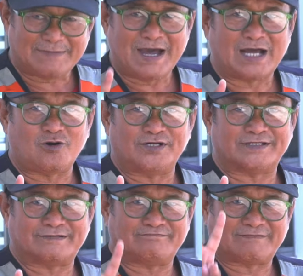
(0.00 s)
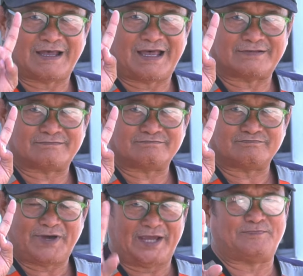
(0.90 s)
ตามหาคนเนี่ยแต่
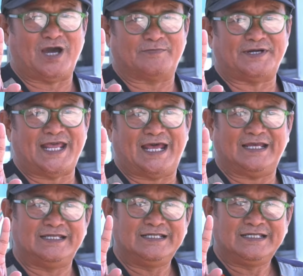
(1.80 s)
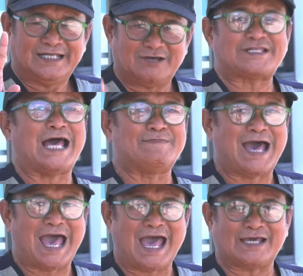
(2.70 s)
เพจเปิดมาเนี่ยเราตาม
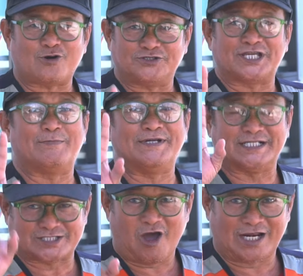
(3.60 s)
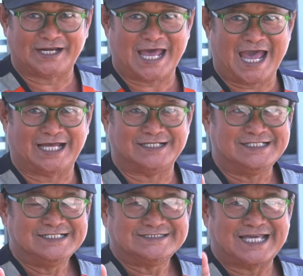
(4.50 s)
หาให้คนเจอไป1ตอนแล้วนะฮะ
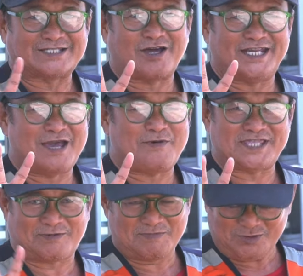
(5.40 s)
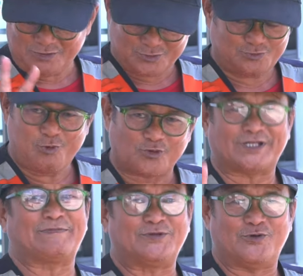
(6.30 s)
แต่ตอนนี้มันยังไม่มี
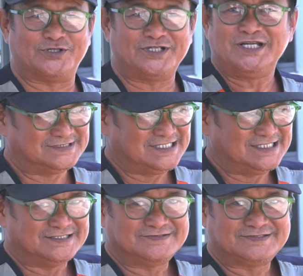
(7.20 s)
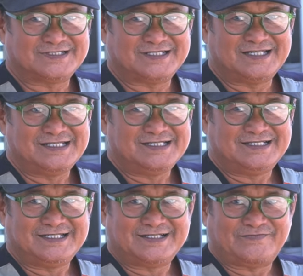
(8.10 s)
ผู้สนับสนุนก็ได้เลยเนาะใน
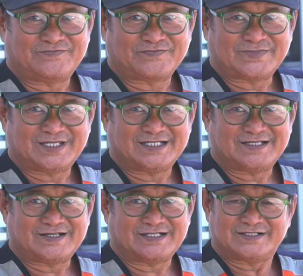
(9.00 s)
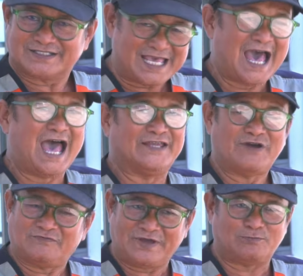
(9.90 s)
Facebook แล้วก็อยู่ใช่
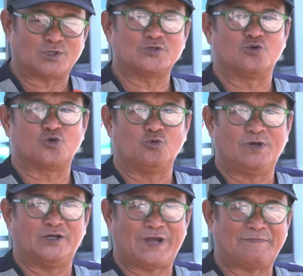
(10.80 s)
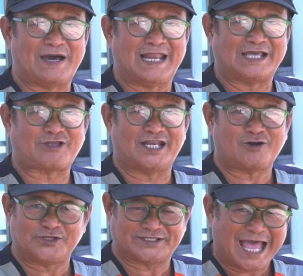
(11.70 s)
ทั้ง Facebook ทั้ง YouTube เลยดูแอปมาแล้วตอน
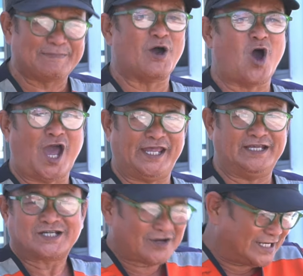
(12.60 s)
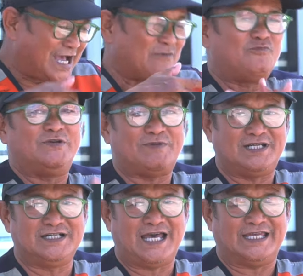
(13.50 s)
นี้คนติดตามน้อยก็เลยขับวิน
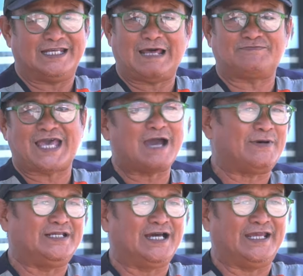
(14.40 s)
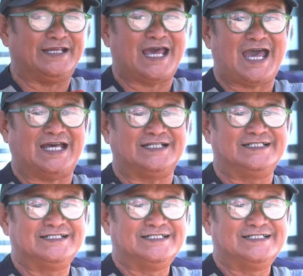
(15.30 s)
ไปเรื่อยรับจ้างไปเรื่อยนะฮะ